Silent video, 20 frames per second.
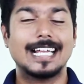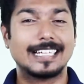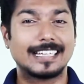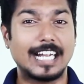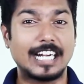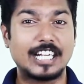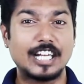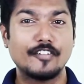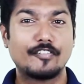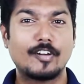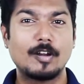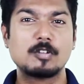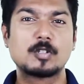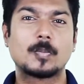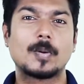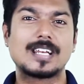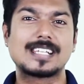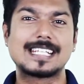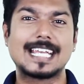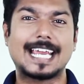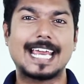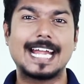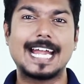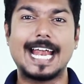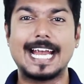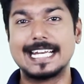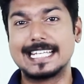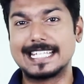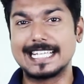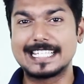థర్టీ ఫ్రేమ్స్ పర్ సెకండ్
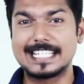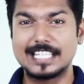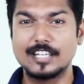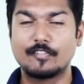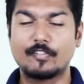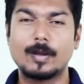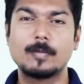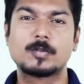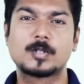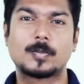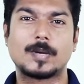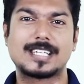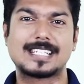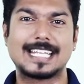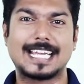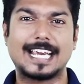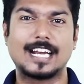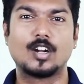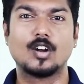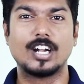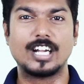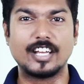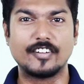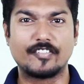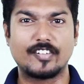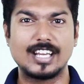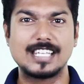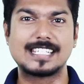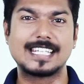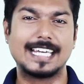అండ్ సిక్స్టీ ఫ్రేమ్స్ పర్ సెకండ్లో
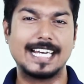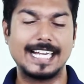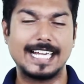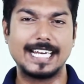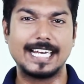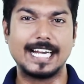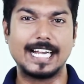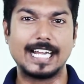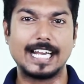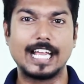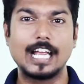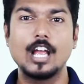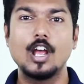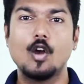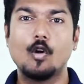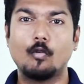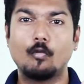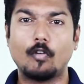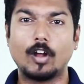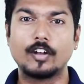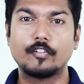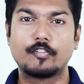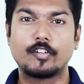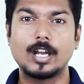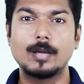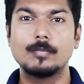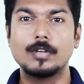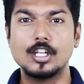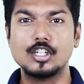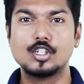డిఫరెన్స్ ఏంటి అంటే వన్
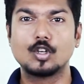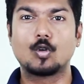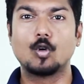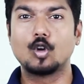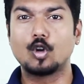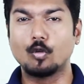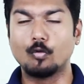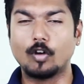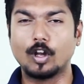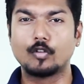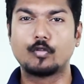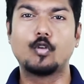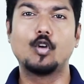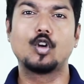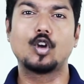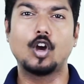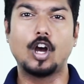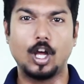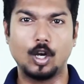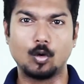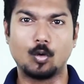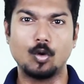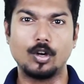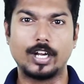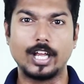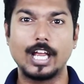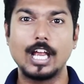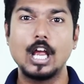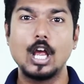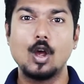ఫ్రేమ్ ఈజ్ ఈక్వల్ టు వన్ ఫోటో
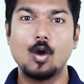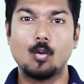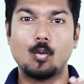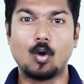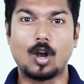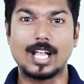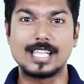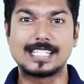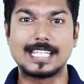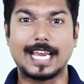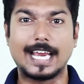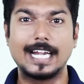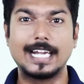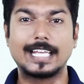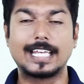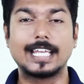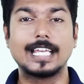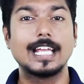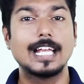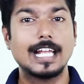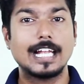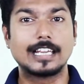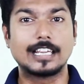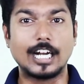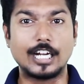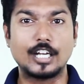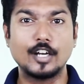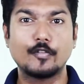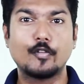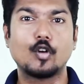అనుకుంటే ఒక సెకండ్కి
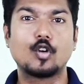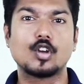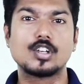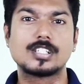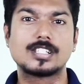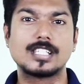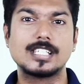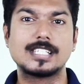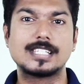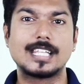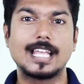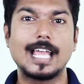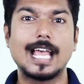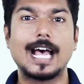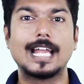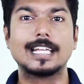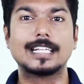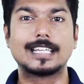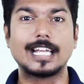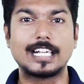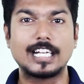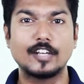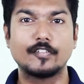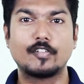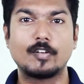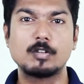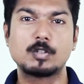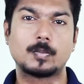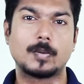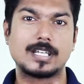థర్టీ ఫొటోస్ తీస్తే అది థర్టీ
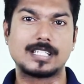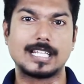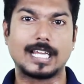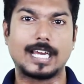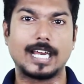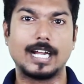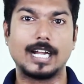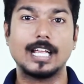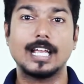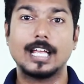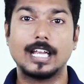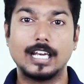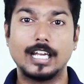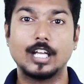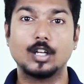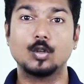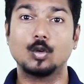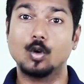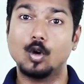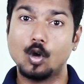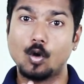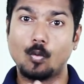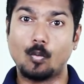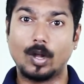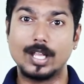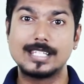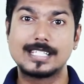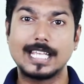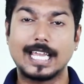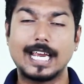ఫ్రేమ్స్ పర్ సెకండ్ లేదు
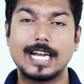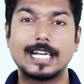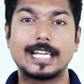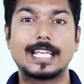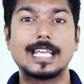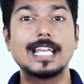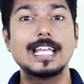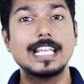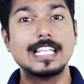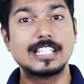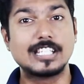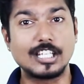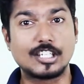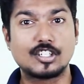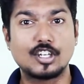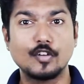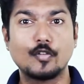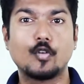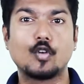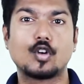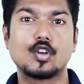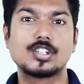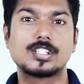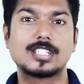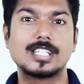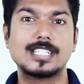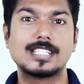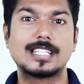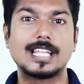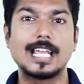వన్ సెకండ్కి సిక్స్టీ ఫొటోస్
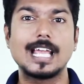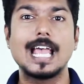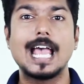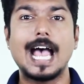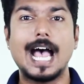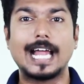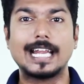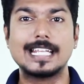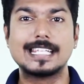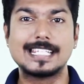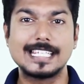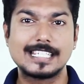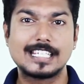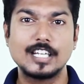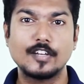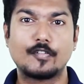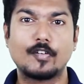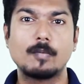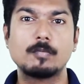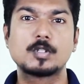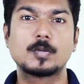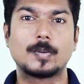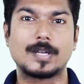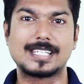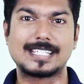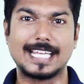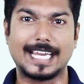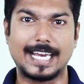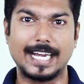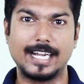తీస్తే అది సిక్స్టీ ఫ్రేమ్స్ పర్
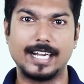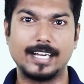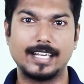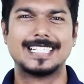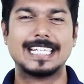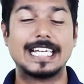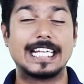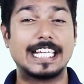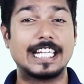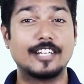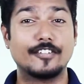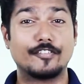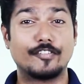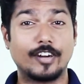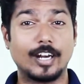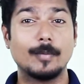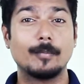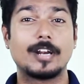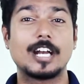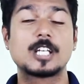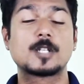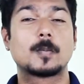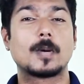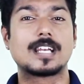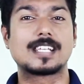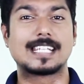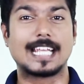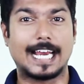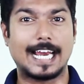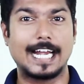సెకండ్ ఈ ఫ్రేమ్ రేట్స్
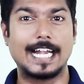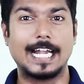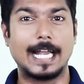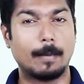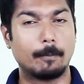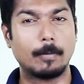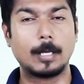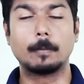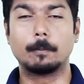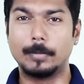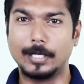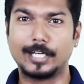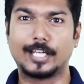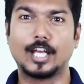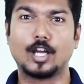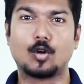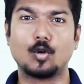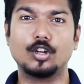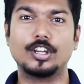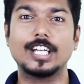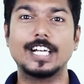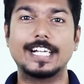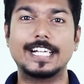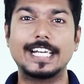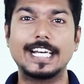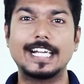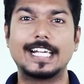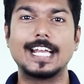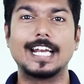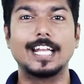పర్ సెకండ్ నెంబర్ పెరిగే కొద్దీ
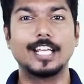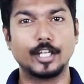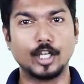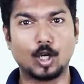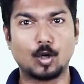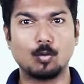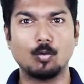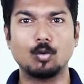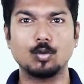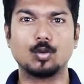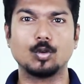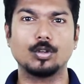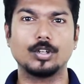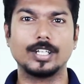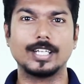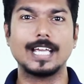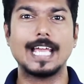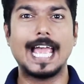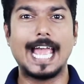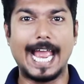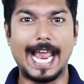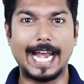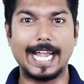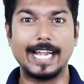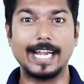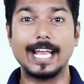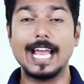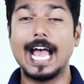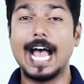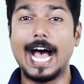డీటెయిలింగ్ ఎక్కువ అవుతుంది
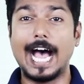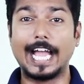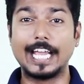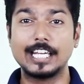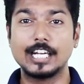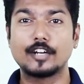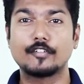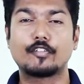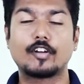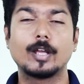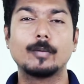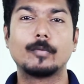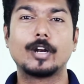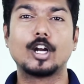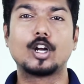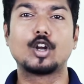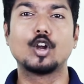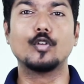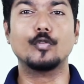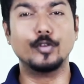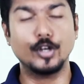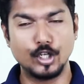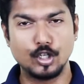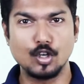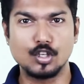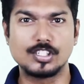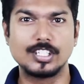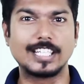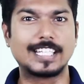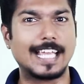అండ్ హయ్యర్ ఫ్రేమ్ రేట్లో
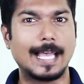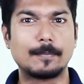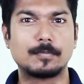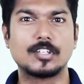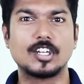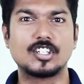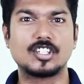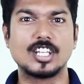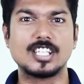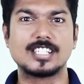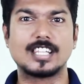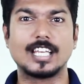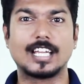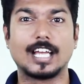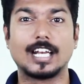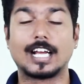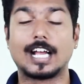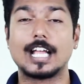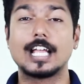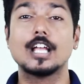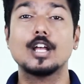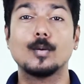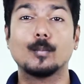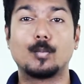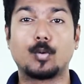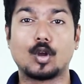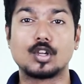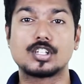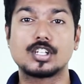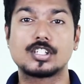వీడియోస్ని క్యాప్చర్ చేస్తే కనుక
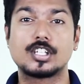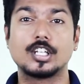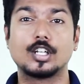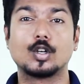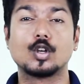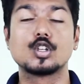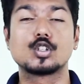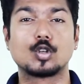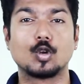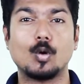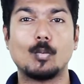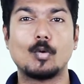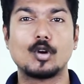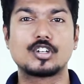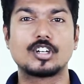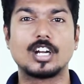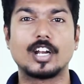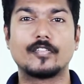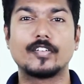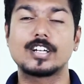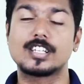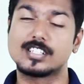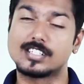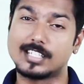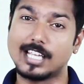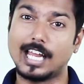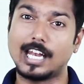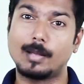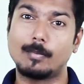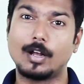ప్రాసెసింగ్లో స్లో మోషన్ ఎఫెక్ట్స్
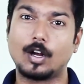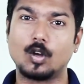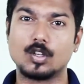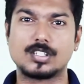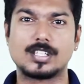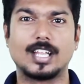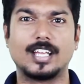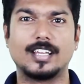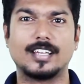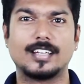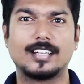చాలా బాగా వస్తాయి